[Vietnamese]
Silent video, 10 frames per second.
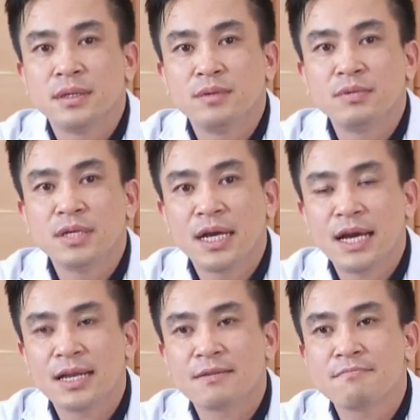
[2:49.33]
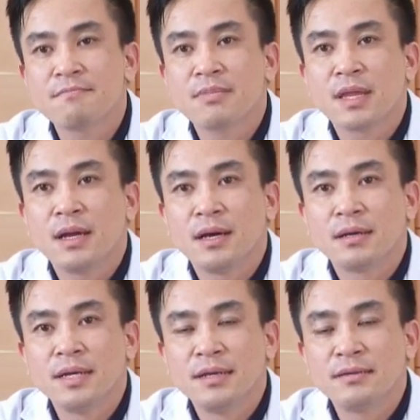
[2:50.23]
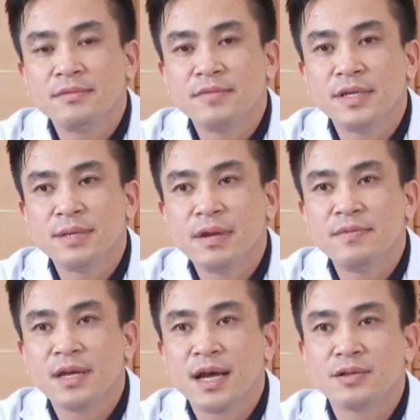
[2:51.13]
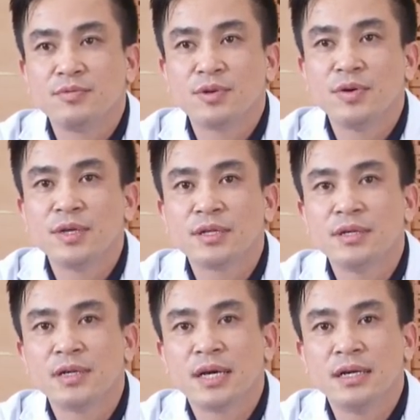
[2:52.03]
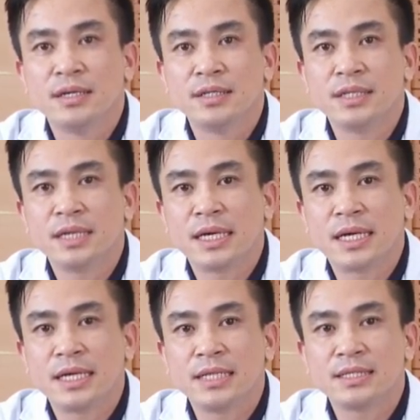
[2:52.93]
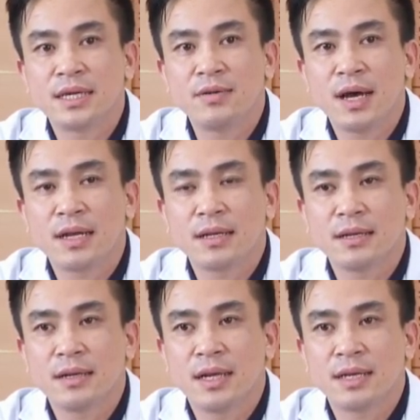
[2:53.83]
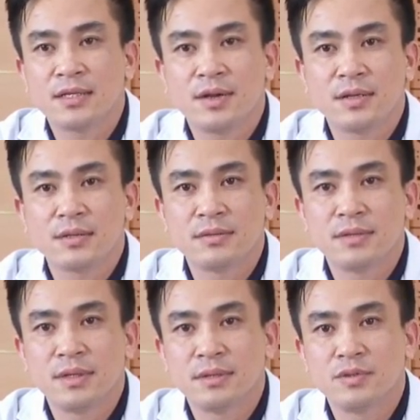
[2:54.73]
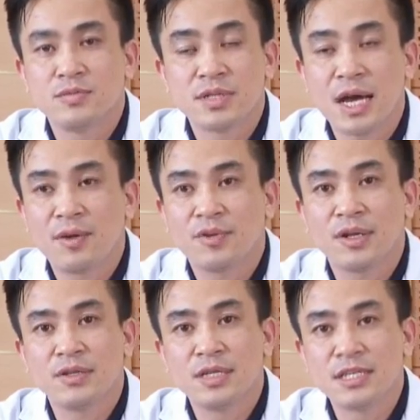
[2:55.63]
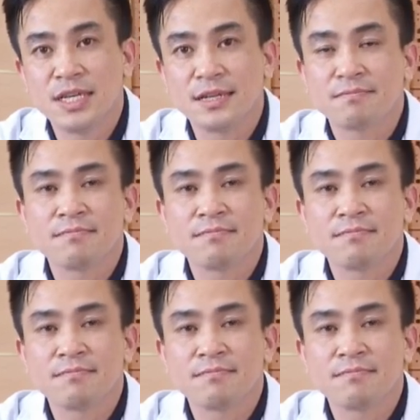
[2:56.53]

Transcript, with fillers: ung thư gan À, đến với bệnh viện ca chúng tôi thường là ở những cái giai đoạn là giai đoạn uh, trung gian giai đoạn tiến triển